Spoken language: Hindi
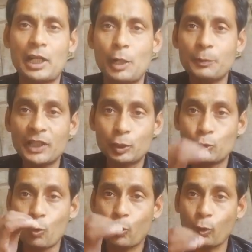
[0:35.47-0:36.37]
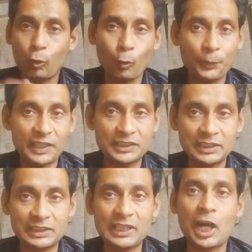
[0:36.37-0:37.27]
हमने दो करोड़ रुपया
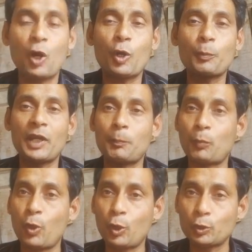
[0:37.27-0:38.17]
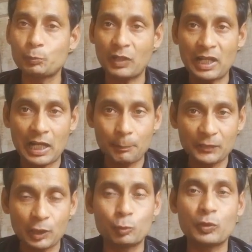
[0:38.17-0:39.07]
जीत लिया और मैं बहुत बड़ा
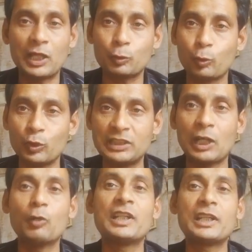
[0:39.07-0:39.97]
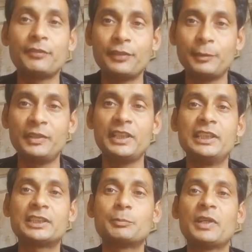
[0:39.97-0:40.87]
अपना दुकान खोल दिया हूँ लेकिन फिर भी
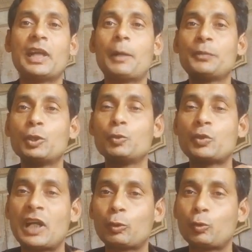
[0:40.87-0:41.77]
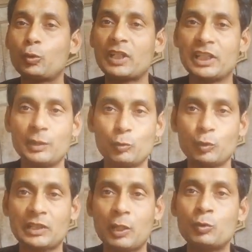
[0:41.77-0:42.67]
इस मैं अपने दुकान को नहीं
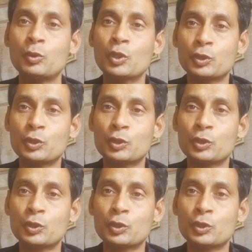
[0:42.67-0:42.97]
भूलता हूँ